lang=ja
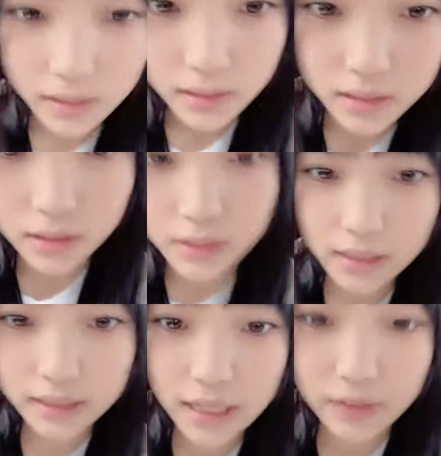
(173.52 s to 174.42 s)
うすごいた
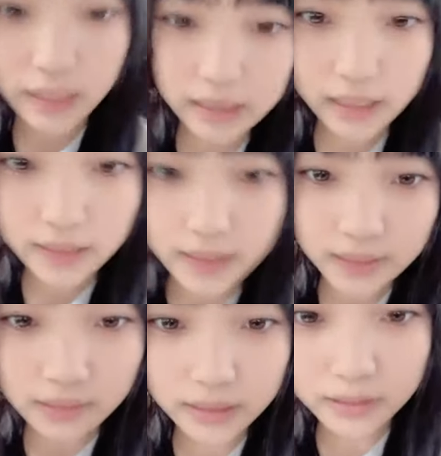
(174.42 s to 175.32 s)
くさんの方が来て
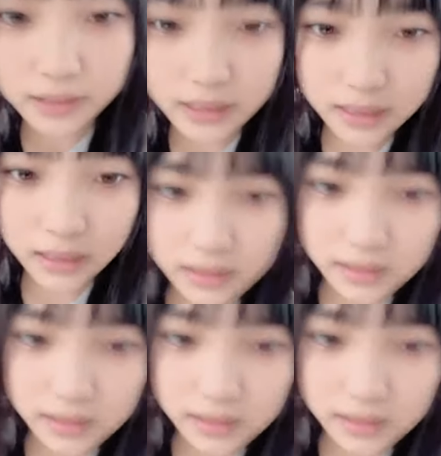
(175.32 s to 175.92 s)
くれて嬉しかっ